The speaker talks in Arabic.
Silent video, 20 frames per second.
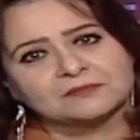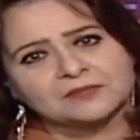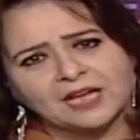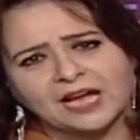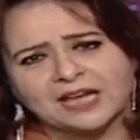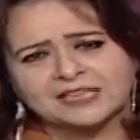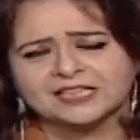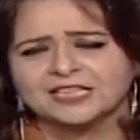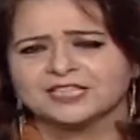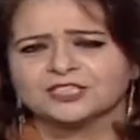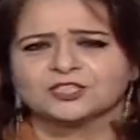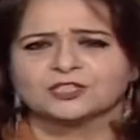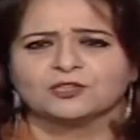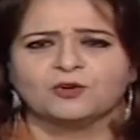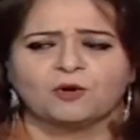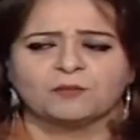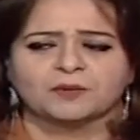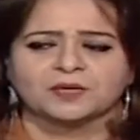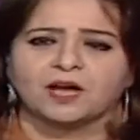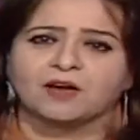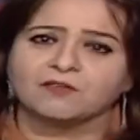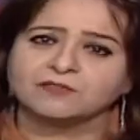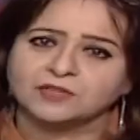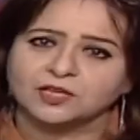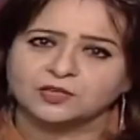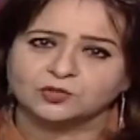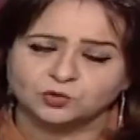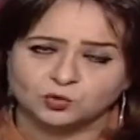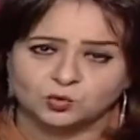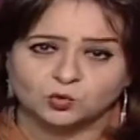هتحس ان هو من افضل
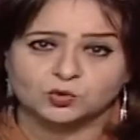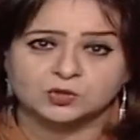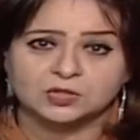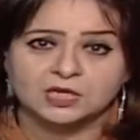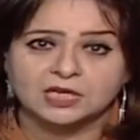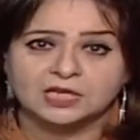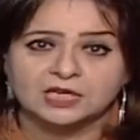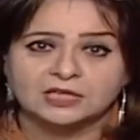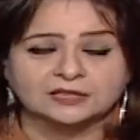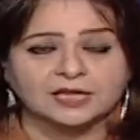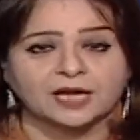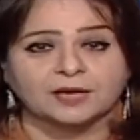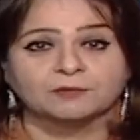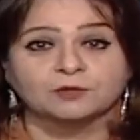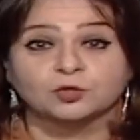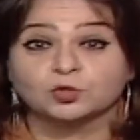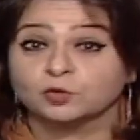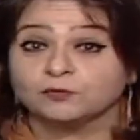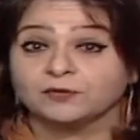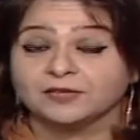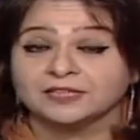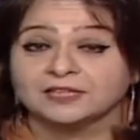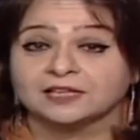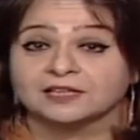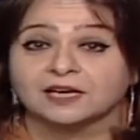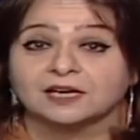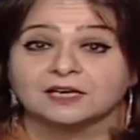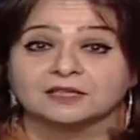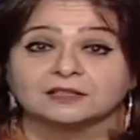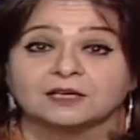الدروس طيب نشوف احنا
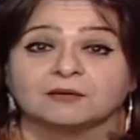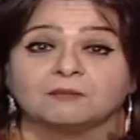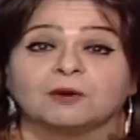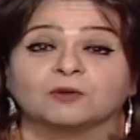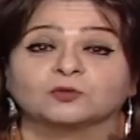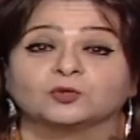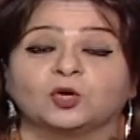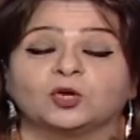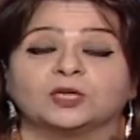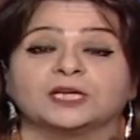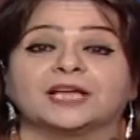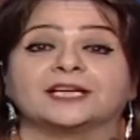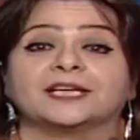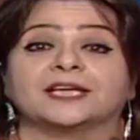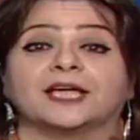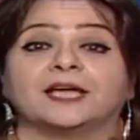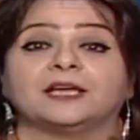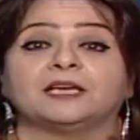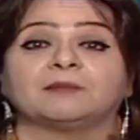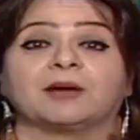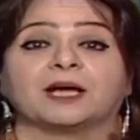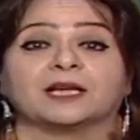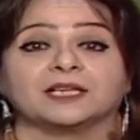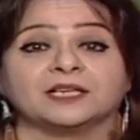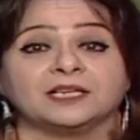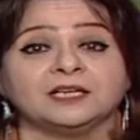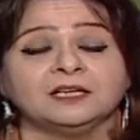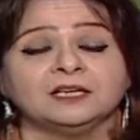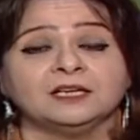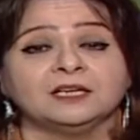النهارده موضوعنا هنتكلم عن
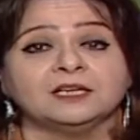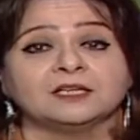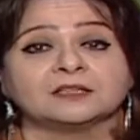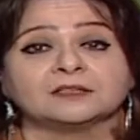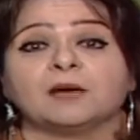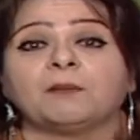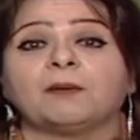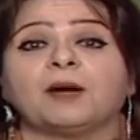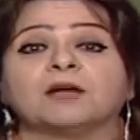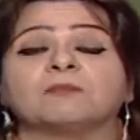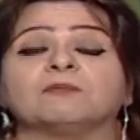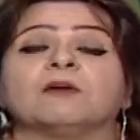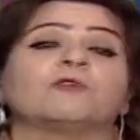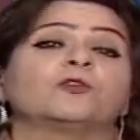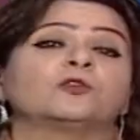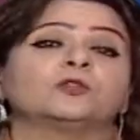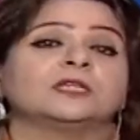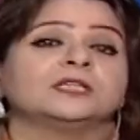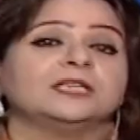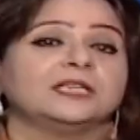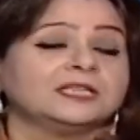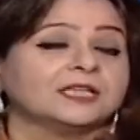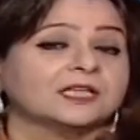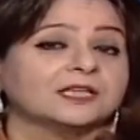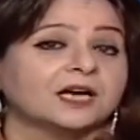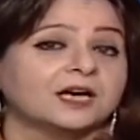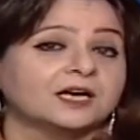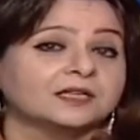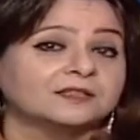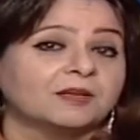ايه طبعا المفروض ان احنا
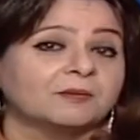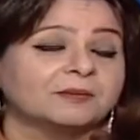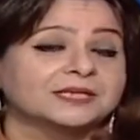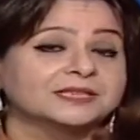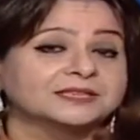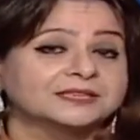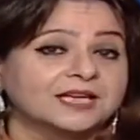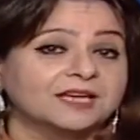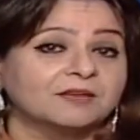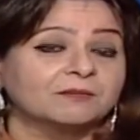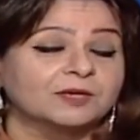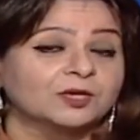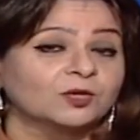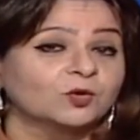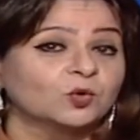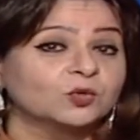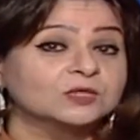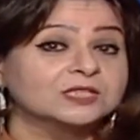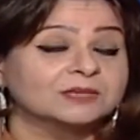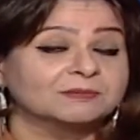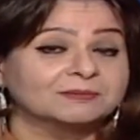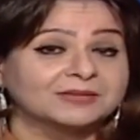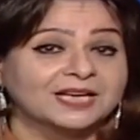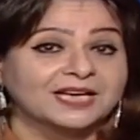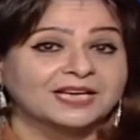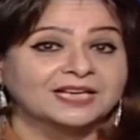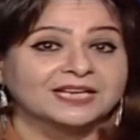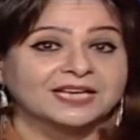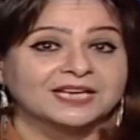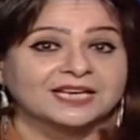النهارده بنستكمل الجزء
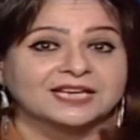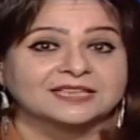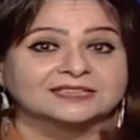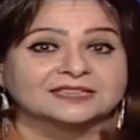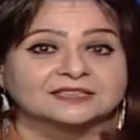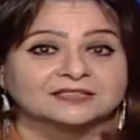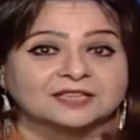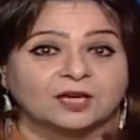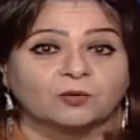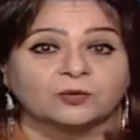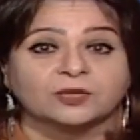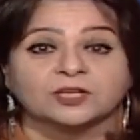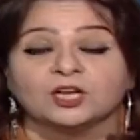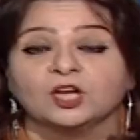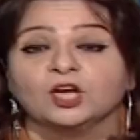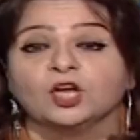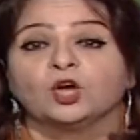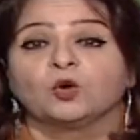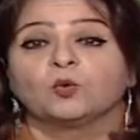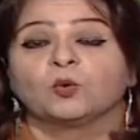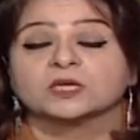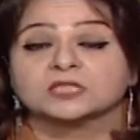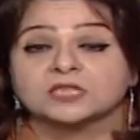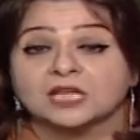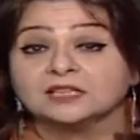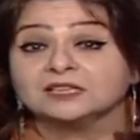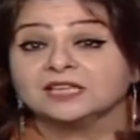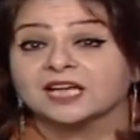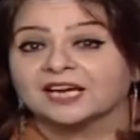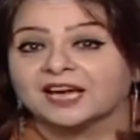بتاع الجهاز الدوري
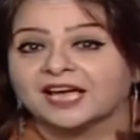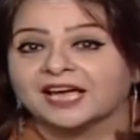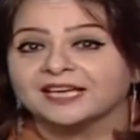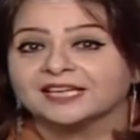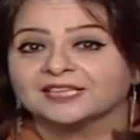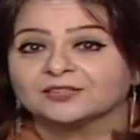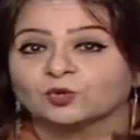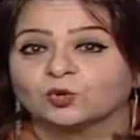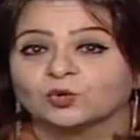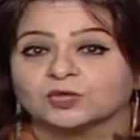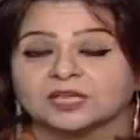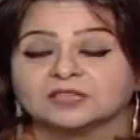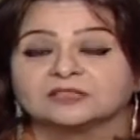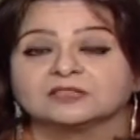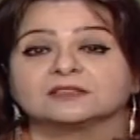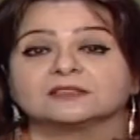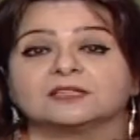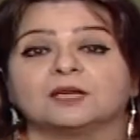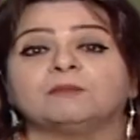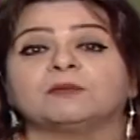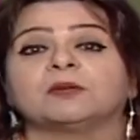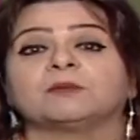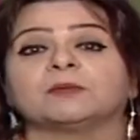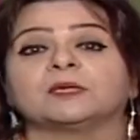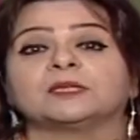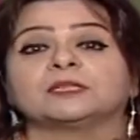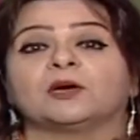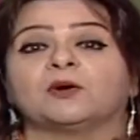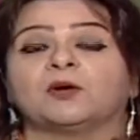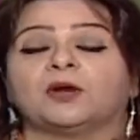وصلنا لغايه كرات الدم
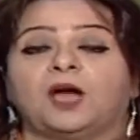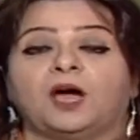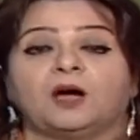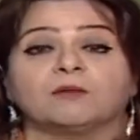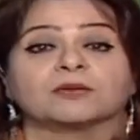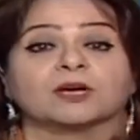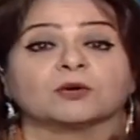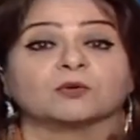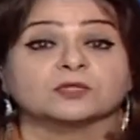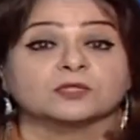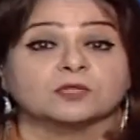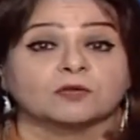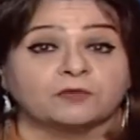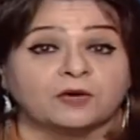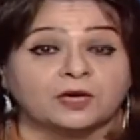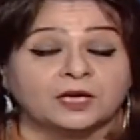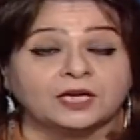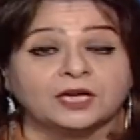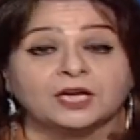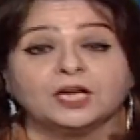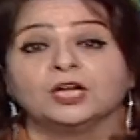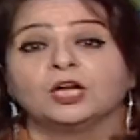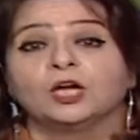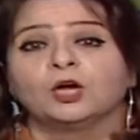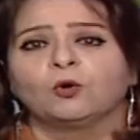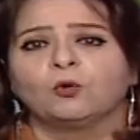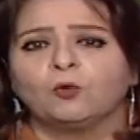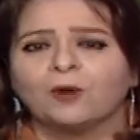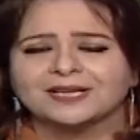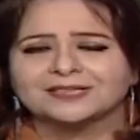البيضاء والحمراء والصفائح
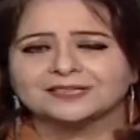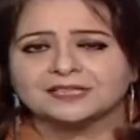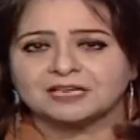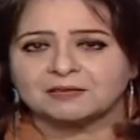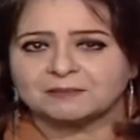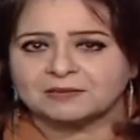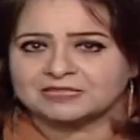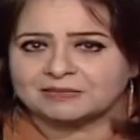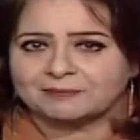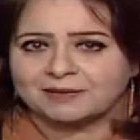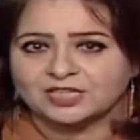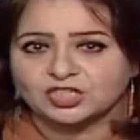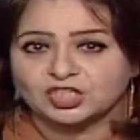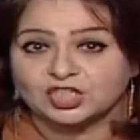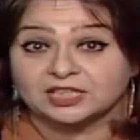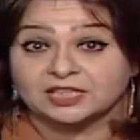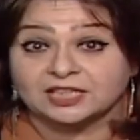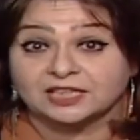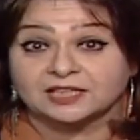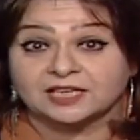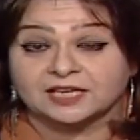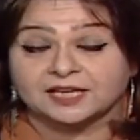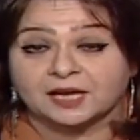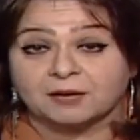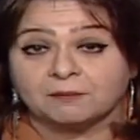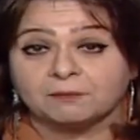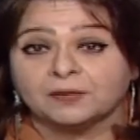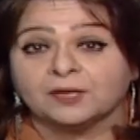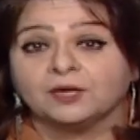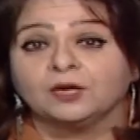وقتنا ما سمحش ان احنا
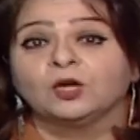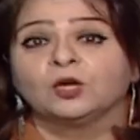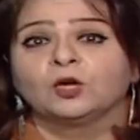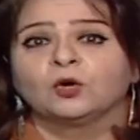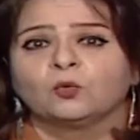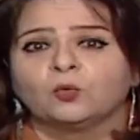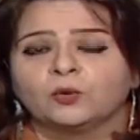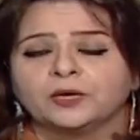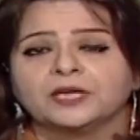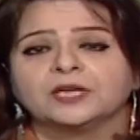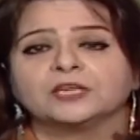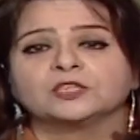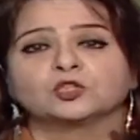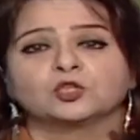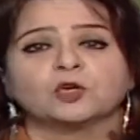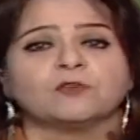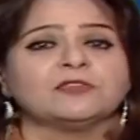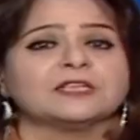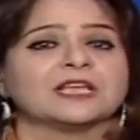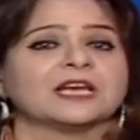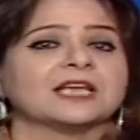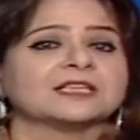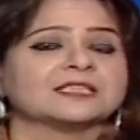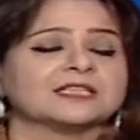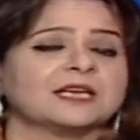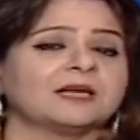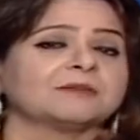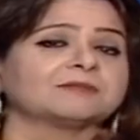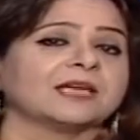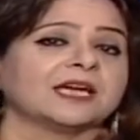نكمل وشفنا
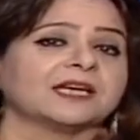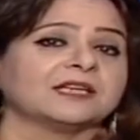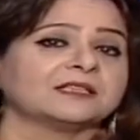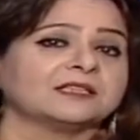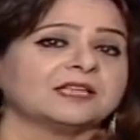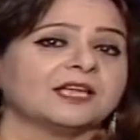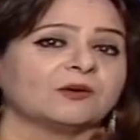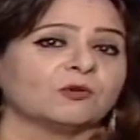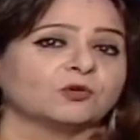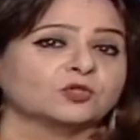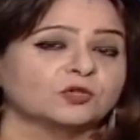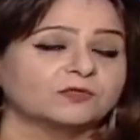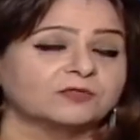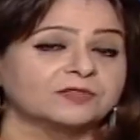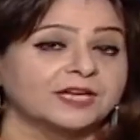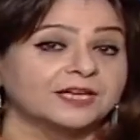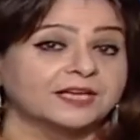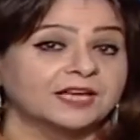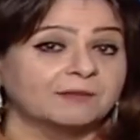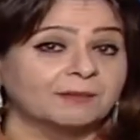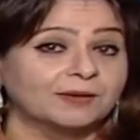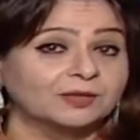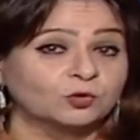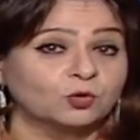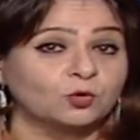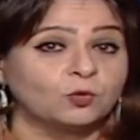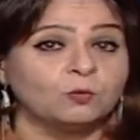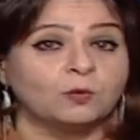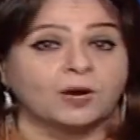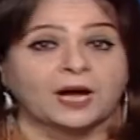الاسئله بتاعتنا وشفنا
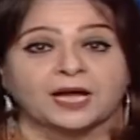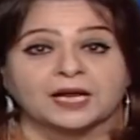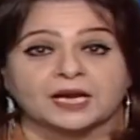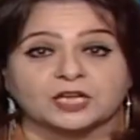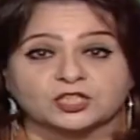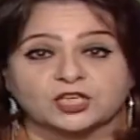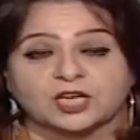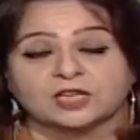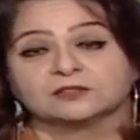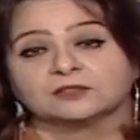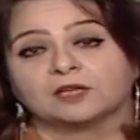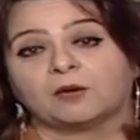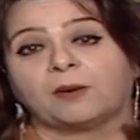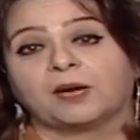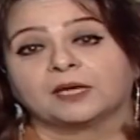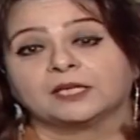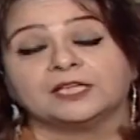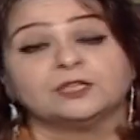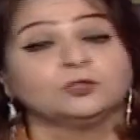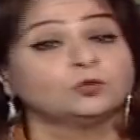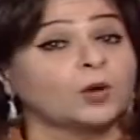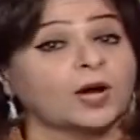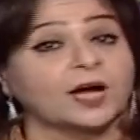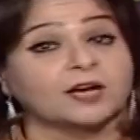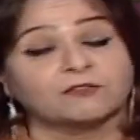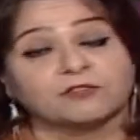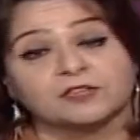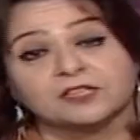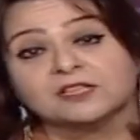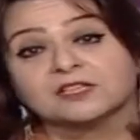اجاباتكم علشان طبعا انتوا
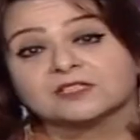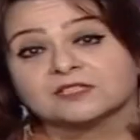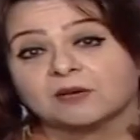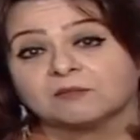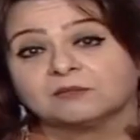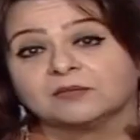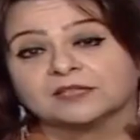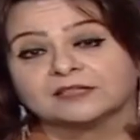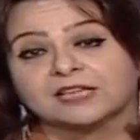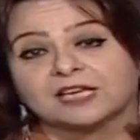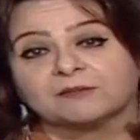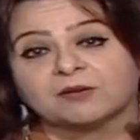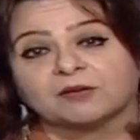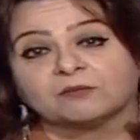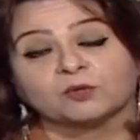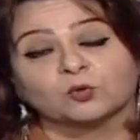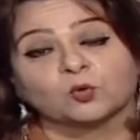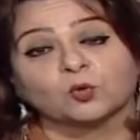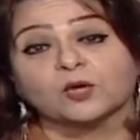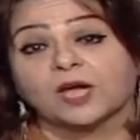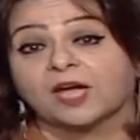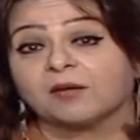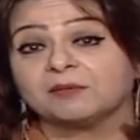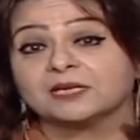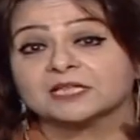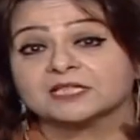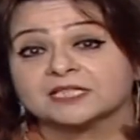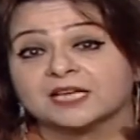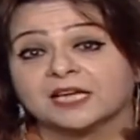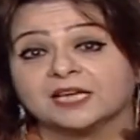عارفين نظامنا دايما بيكون عامل
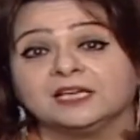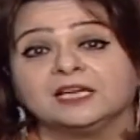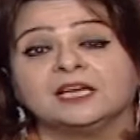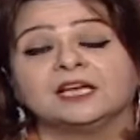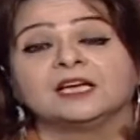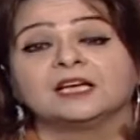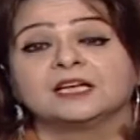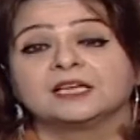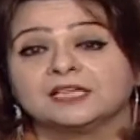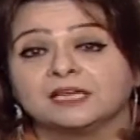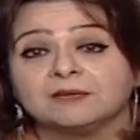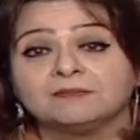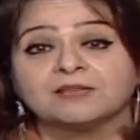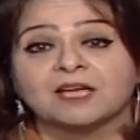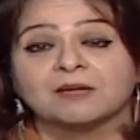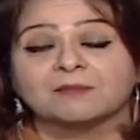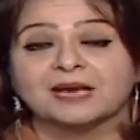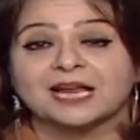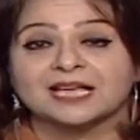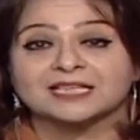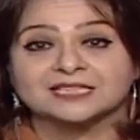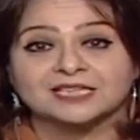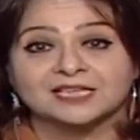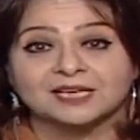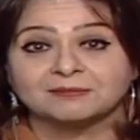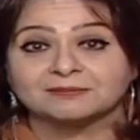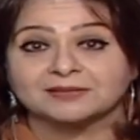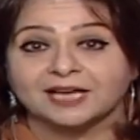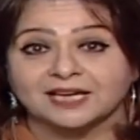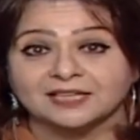ازاي نبدا بالاسئله
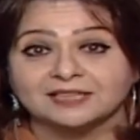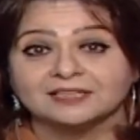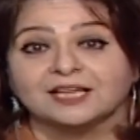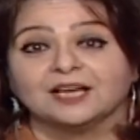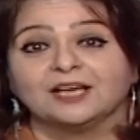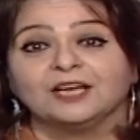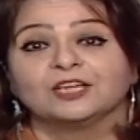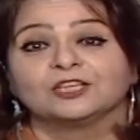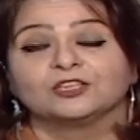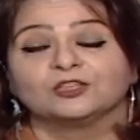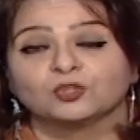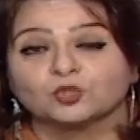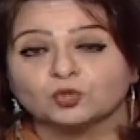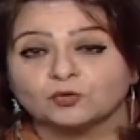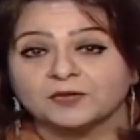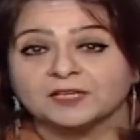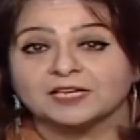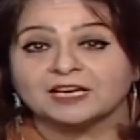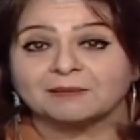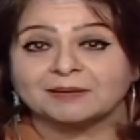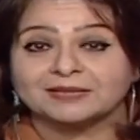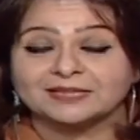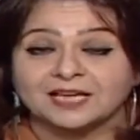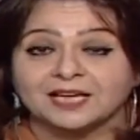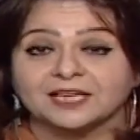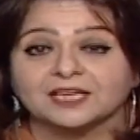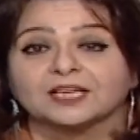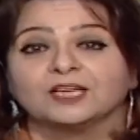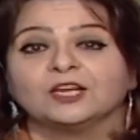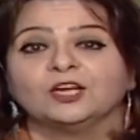بتاعتنا نشوف اجاباتها
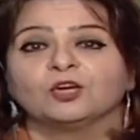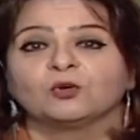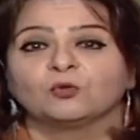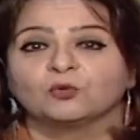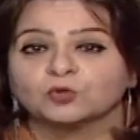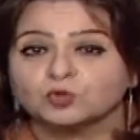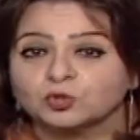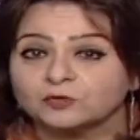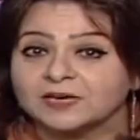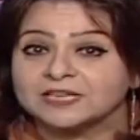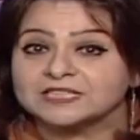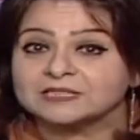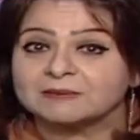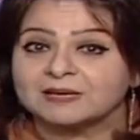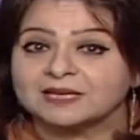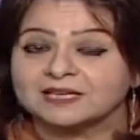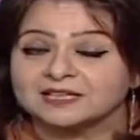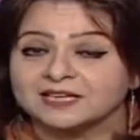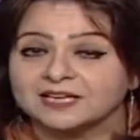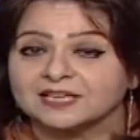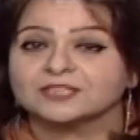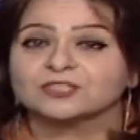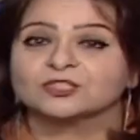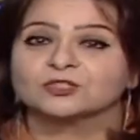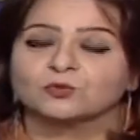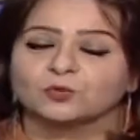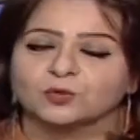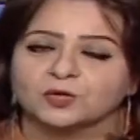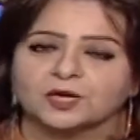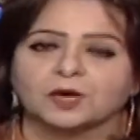ايه ونشوف اسماء الناس
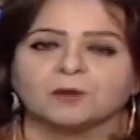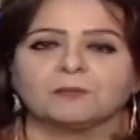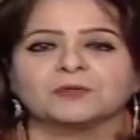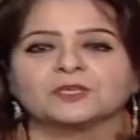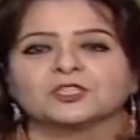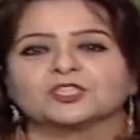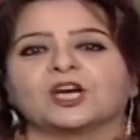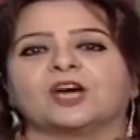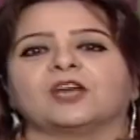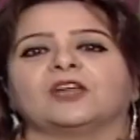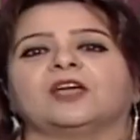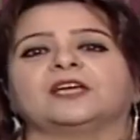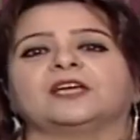ويا رب ان شاء الله